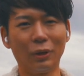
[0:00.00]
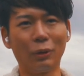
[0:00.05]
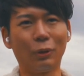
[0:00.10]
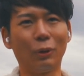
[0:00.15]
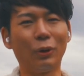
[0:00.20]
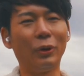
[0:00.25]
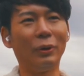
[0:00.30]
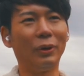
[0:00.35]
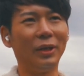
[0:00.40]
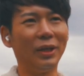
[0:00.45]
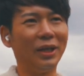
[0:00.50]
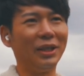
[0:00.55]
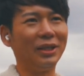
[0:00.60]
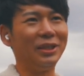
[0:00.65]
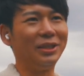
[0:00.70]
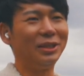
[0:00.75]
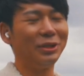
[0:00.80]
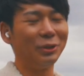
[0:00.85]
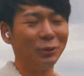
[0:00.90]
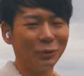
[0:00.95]
これはね
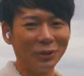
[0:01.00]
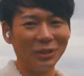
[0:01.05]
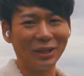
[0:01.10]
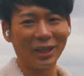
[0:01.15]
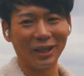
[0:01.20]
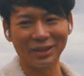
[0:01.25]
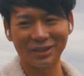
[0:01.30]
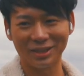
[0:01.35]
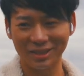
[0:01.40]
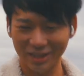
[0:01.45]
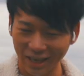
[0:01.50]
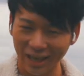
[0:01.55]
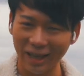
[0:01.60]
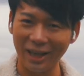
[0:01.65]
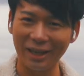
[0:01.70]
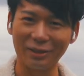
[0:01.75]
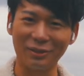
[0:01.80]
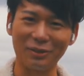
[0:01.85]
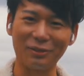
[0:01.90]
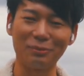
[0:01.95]
非常にね使
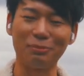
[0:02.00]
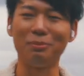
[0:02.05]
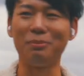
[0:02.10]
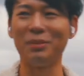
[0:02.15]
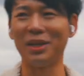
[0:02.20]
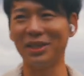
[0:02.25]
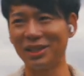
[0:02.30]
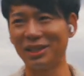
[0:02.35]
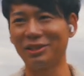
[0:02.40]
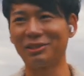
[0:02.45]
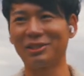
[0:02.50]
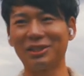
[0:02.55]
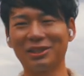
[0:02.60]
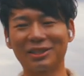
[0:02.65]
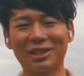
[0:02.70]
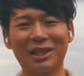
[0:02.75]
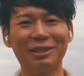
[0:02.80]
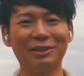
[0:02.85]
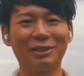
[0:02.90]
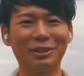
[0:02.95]
える、めちゃくちゃ
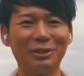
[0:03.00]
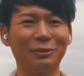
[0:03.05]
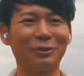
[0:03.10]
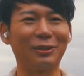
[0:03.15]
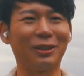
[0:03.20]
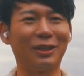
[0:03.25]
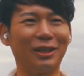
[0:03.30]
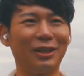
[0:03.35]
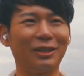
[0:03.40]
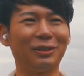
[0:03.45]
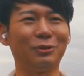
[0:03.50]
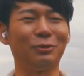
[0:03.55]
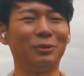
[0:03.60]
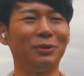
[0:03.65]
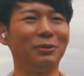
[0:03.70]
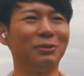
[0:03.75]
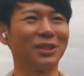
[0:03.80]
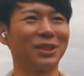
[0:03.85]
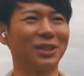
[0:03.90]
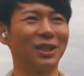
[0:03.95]
使える機能だなと思
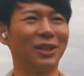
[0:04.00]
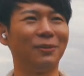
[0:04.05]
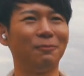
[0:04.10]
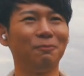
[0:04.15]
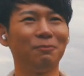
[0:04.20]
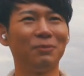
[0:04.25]
いました。